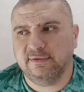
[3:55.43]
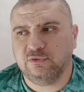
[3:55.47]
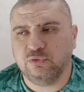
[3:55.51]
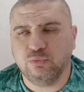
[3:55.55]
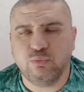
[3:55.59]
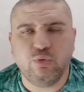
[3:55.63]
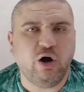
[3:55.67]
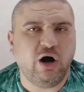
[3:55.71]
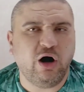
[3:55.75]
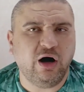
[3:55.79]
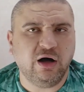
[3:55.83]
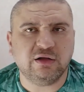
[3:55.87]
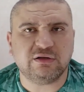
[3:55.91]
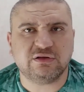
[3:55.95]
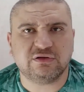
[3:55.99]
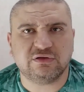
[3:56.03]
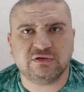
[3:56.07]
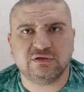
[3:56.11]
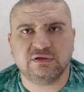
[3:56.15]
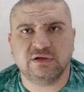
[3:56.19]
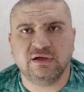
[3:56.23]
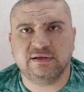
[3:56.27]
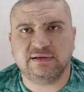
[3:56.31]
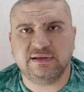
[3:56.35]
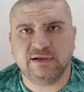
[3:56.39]

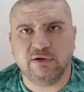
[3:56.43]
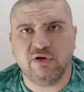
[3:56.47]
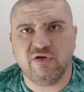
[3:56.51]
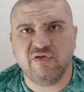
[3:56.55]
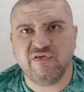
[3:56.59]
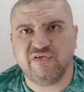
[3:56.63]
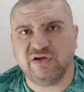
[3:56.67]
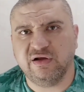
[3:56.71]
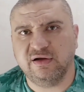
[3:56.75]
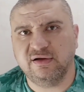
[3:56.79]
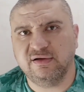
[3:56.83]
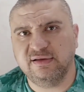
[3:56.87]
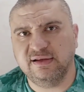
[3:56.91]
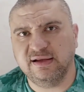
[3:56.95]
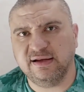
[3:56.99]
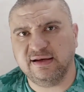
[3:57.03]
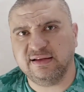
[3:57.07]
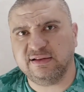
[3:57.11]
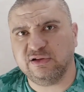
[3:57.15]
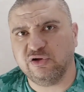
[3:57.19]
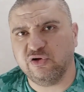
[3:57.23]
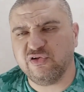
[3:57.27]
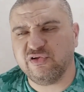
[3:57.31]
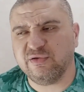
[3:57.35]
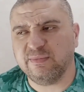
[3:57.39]
طموحات التوانسه لان
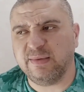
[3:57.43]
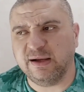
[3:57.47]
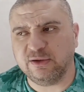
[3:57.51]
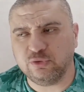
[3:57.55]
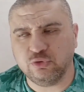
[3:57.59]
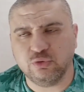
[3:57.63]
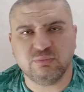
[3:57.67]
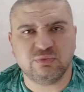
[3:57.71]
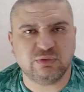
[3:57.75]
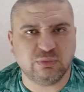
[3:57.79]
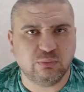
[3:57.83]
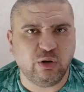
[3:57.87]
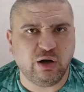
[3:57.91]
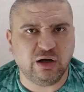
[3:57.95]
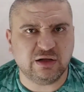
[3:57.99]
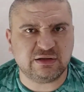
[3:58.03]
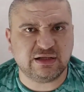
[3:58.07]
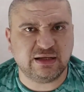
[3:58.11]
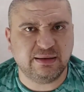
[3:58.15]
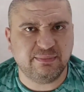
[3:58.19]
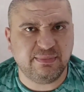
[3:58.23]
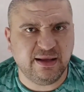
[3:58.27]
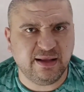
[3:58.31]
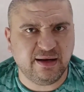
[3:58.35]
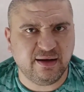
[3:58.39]
التوانسه بقى عندهم
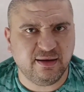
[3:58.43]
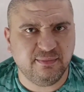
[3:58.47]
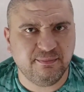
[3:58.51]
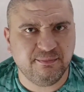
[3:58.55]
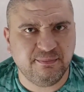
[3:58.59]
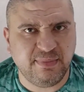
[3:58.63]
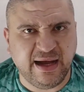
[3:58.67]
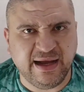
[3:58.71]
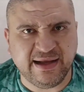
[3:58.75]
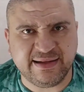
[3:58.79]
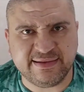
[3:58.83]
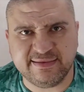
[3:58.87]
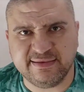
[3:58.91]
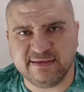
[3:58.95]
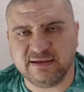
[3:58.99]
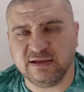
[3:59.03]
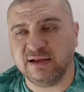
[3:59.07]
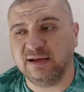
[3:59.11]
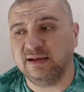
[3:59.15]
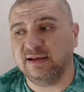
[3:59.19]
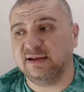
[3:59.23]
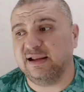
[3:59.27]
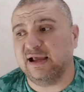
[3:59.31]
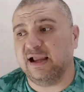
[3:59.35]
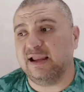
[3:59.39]
طموحات كبيره بعد
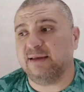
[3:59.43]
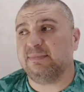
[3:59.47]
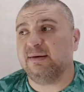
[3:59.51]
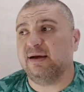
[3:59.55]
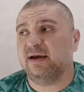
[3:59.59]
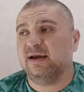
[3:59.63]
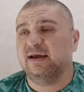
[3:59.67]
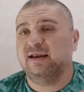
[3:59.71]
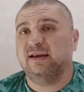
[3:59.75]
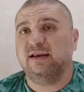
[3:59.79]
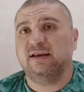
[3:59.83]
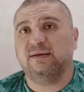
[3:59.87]
اللعيبه